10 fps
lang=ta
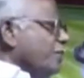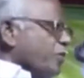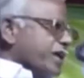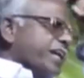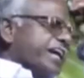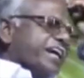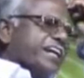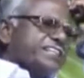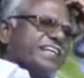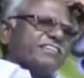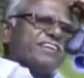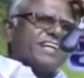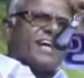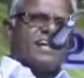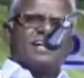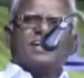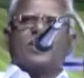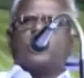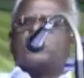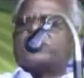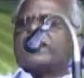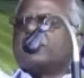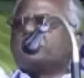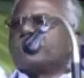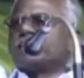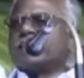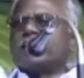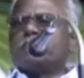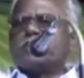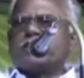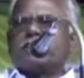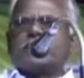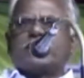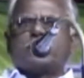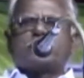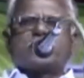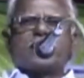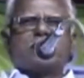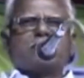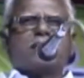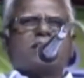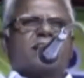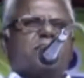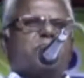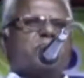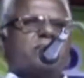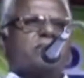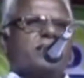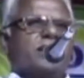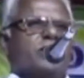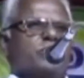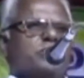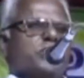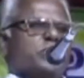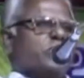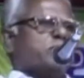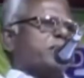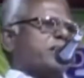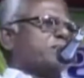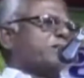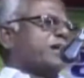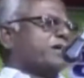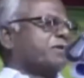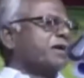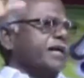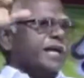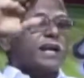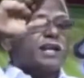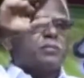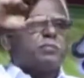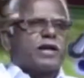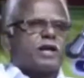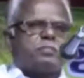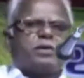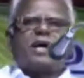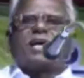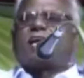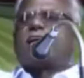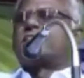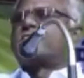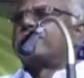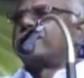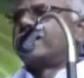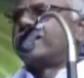உடனே என்ன செய்து விட்டார்கள் உச்ச நீதிமன்றம் தடை போட்டு விட்டது உச்ச நீதிமன்றம் தடை போட்டு விட்டது அது உச்சிக்குடிமை நீதிமன்றம் என்று பரப்பினார்களே தவிர